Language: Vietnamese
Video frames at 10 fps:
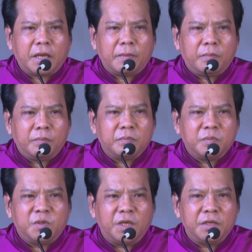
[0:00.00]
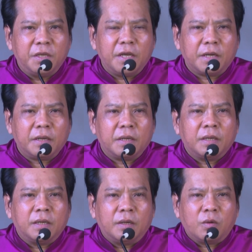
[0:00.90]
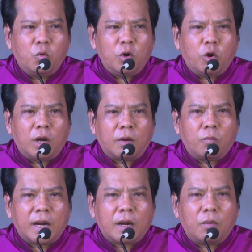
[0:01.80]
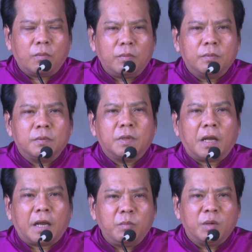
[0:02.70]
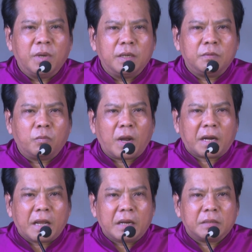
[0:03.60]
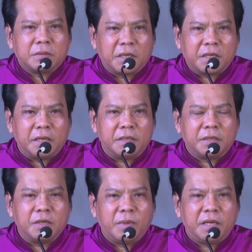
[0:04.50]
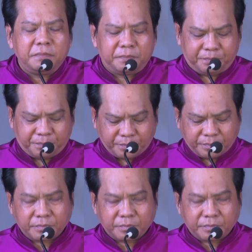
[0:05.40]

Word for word: năm qua, Đoàn Nghệ thuật Khmer Ánh Bình Minh là đoàn nghệ thuật Khmer cách mạng đầu tiên ở vùng đất Nam Bộ, được thành